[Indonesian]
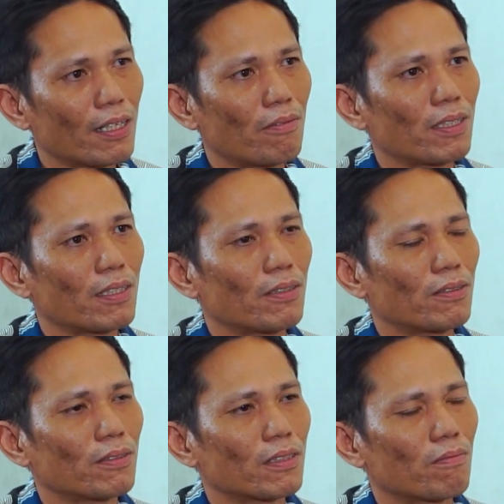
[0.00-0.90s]
ya namanya
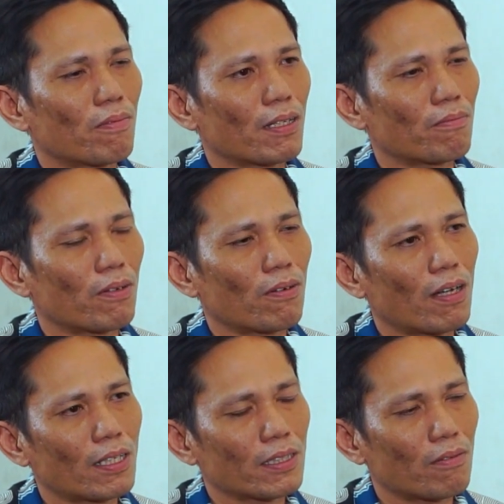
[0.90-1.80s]
-hmm. tempat
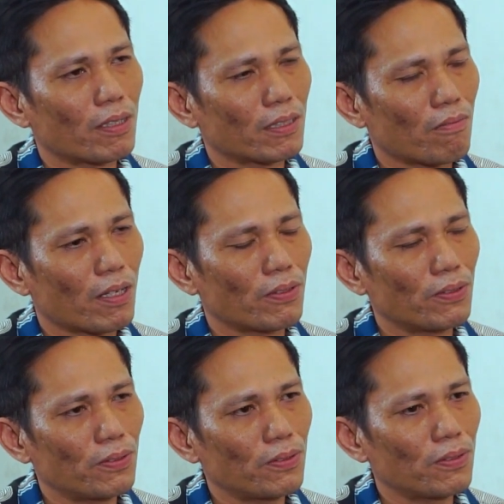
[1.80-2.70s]
pengelolaan sampah
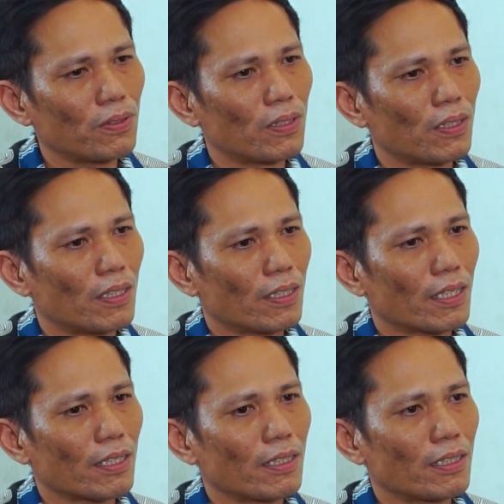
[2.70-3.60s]
terpadu -hmm.
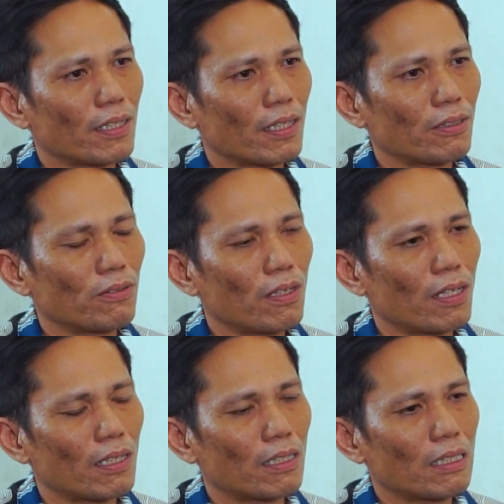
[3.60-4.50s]
yang nantinya
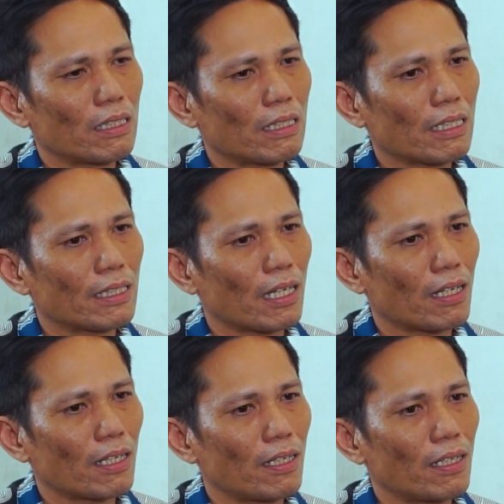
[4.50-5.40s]
juga uh,
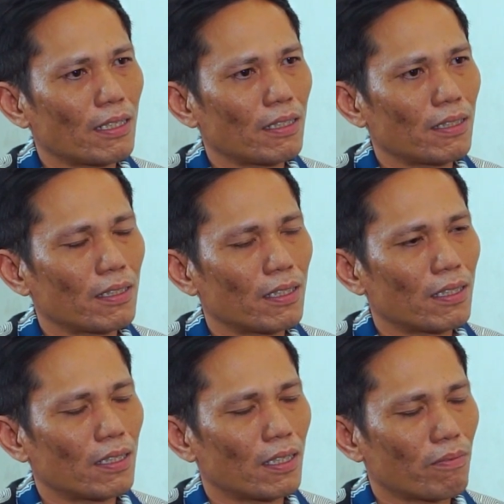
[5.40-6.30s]
rencana dari
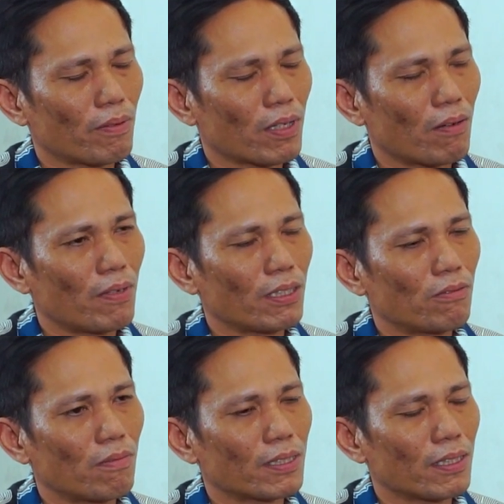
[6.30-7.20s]
uh, eh, Pemkab
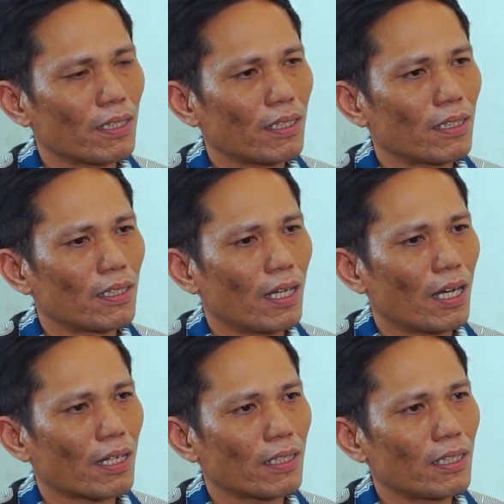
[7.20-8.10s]
Banyumas ini
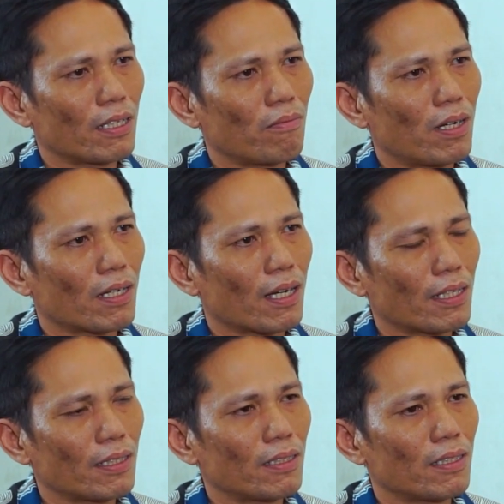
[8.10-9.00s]
akan
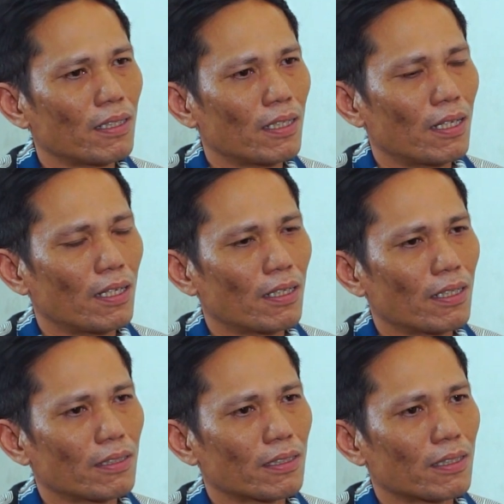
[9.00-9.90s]
dikembangkan
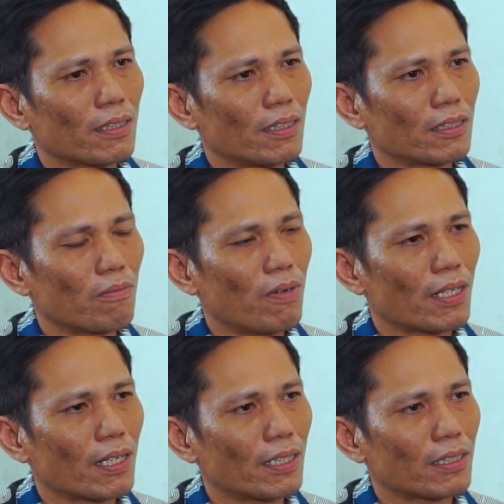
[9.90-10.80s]
uh,
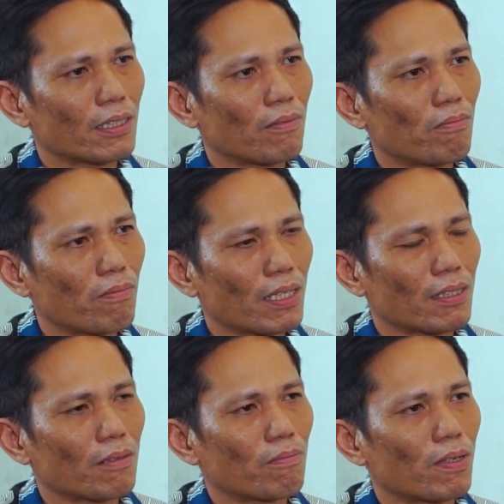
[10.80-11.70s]
sebagai
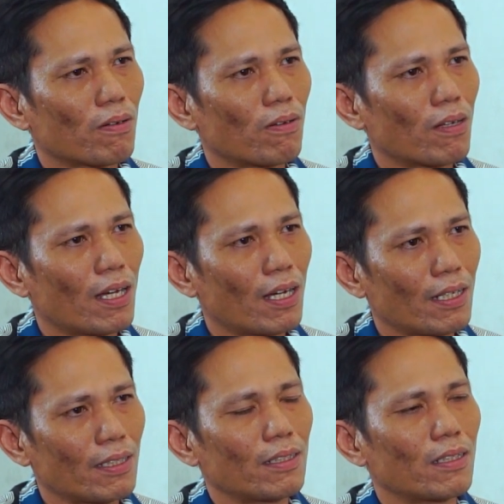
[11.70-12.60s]
tempat
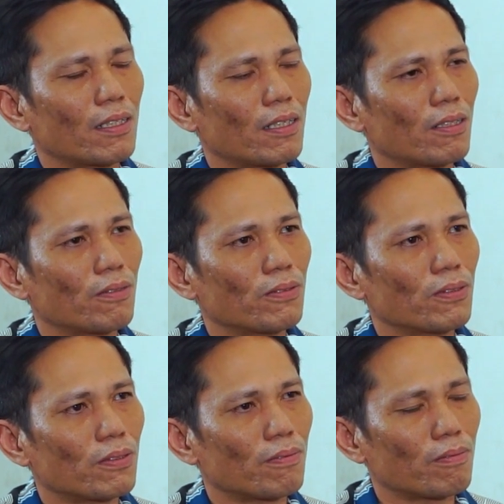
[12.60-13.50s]
pengolahan uh,
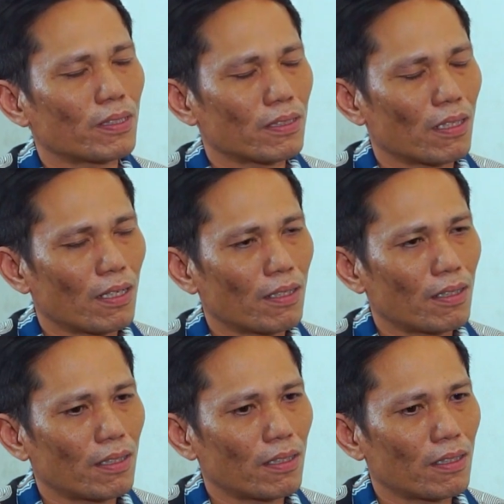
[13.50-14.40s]

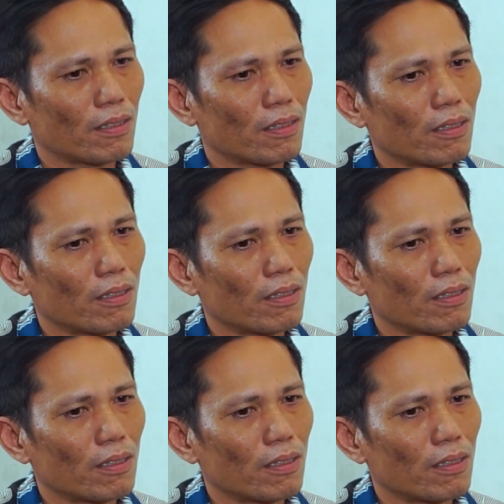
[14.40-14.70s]
uh,